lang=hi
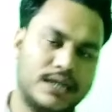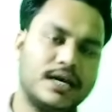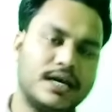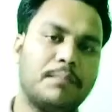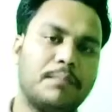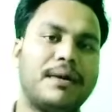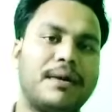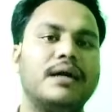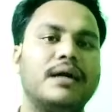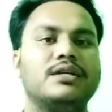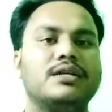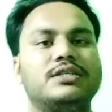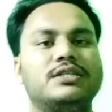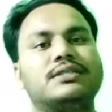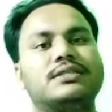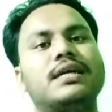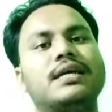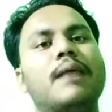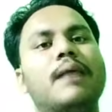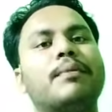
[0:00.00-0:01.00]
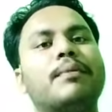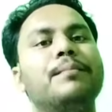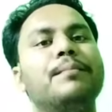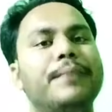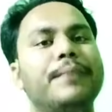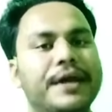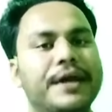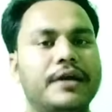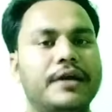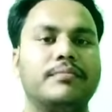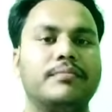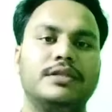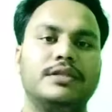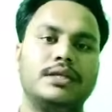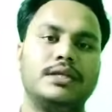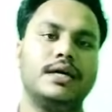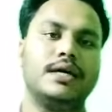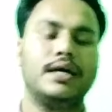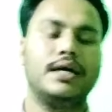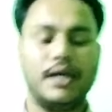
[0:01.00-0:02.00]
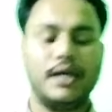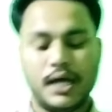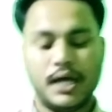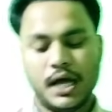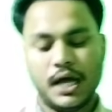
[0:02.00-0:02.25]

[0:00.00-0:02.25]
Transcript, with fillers: अदर पार्ट जिससे आपकी मेरिट बनती है